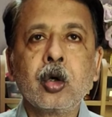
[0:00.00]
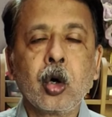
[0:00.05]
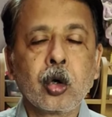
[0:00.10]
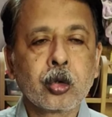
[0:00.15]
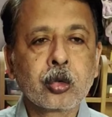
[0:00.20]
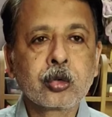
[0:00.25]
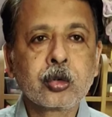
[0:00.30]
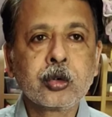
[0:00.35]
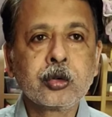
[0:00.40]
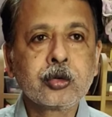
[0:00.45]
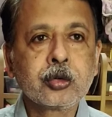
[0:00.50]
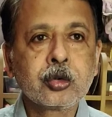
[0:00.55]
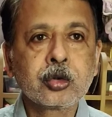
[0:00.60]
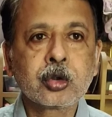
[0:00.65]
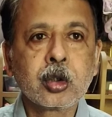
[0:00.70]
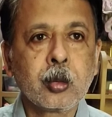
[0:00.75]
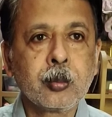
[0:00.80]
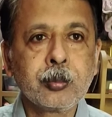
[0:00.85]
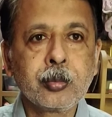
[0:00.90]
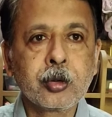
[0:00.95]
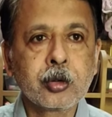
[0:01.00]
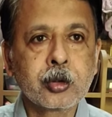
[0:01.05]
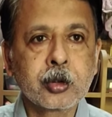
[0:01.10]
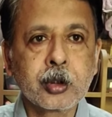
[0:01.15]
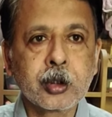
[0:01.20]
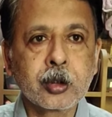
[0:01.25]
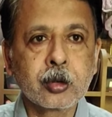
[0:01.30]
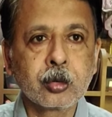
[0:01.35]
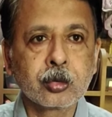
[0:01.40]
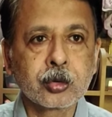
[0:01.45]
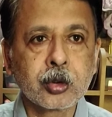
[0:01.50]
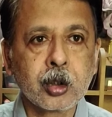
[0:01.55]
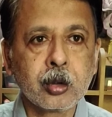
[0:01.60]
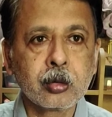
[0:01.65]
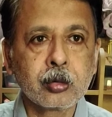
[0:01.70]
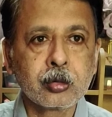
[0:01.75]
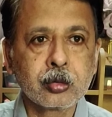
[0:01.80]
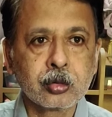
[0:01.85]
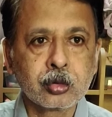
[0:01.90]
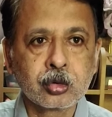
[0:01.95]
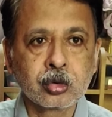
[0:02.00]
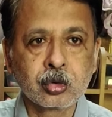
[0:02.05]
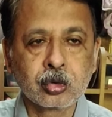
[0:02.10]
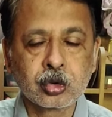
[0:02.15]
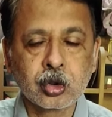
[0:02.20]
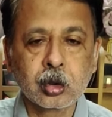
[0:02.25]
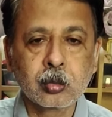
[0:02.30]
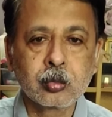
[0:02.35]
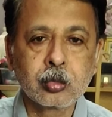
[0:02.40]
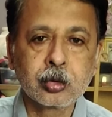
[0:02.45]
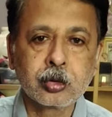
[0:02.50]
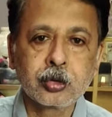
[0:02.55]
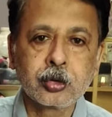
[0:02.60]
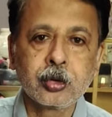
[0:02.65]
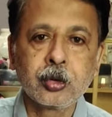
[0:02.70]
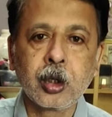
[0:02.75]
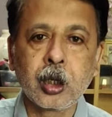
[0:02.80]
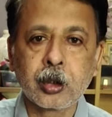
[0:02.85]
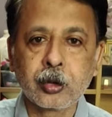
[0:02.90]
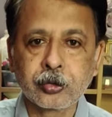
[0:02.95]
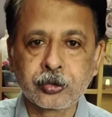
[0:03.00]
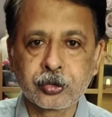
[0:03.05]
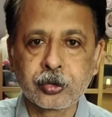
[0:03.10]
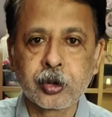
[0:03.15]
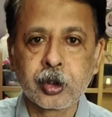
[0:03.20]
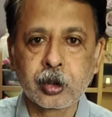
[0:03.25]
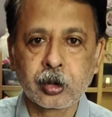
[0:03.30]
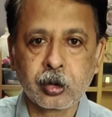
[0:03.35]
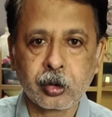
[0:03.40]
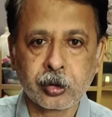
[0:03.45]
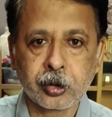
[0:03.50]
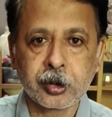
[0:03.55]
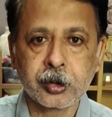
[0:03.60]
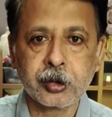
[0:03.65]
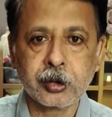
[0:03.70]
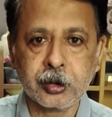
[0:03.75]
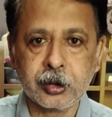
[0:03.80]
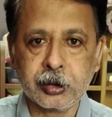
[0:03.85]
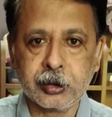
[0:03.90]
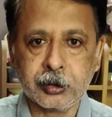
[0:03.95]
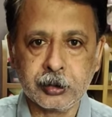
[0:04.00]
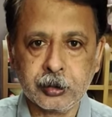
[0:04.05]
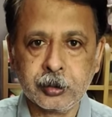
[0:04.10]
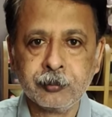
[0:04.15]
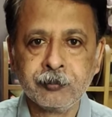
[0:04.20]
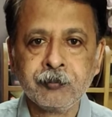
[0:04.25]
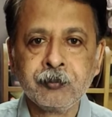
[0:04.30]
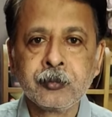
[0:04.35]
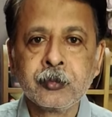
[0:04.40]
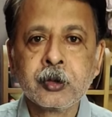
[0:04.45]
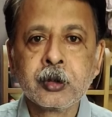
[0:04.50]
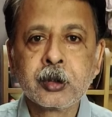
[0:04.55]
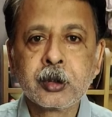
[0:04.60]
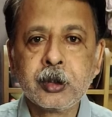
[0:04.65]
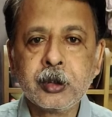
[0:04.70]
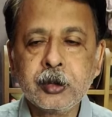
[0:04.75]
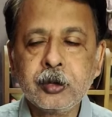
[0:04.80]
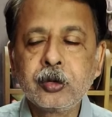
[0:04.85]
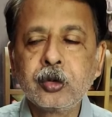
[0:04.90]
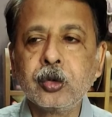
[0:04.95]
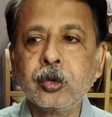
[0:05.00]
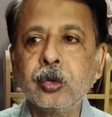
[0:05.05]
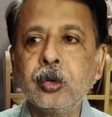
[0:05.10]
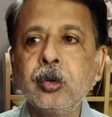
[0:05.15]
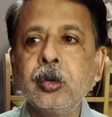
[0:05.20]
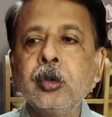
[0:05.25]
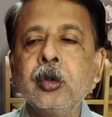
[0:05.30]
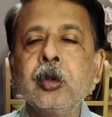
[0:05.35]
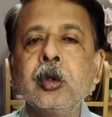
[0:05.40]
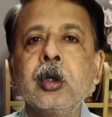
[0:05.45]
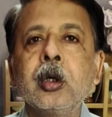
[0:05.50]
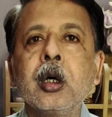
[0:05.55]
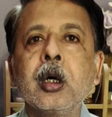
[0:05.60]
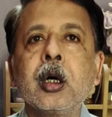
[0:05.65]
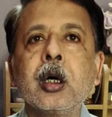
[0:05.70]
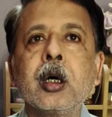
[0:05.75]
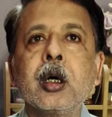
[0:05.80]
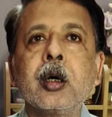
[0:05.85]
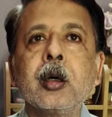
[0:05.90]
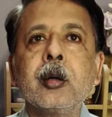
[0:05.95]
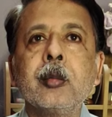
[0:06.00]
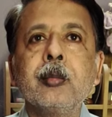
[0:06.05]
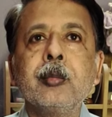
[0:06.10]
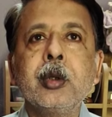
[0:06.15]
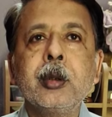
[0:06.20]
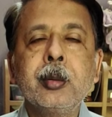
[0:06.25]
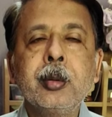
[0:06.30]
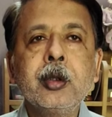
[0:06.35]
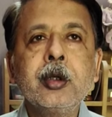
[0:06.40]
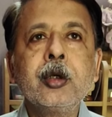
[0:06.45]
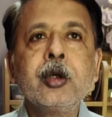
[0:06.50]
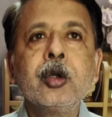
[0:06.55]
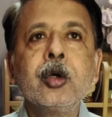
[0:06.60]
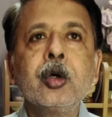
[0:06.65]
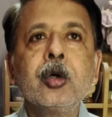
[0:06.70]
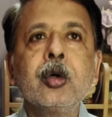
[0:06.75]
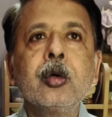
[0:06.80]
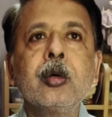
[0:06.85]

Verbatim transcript: গণতন্ত্র সম্পর্কে কোথাও কোনো সুসংবদ্ধ আলোচনা করেননি কিন্তু uh, বিভিন্ন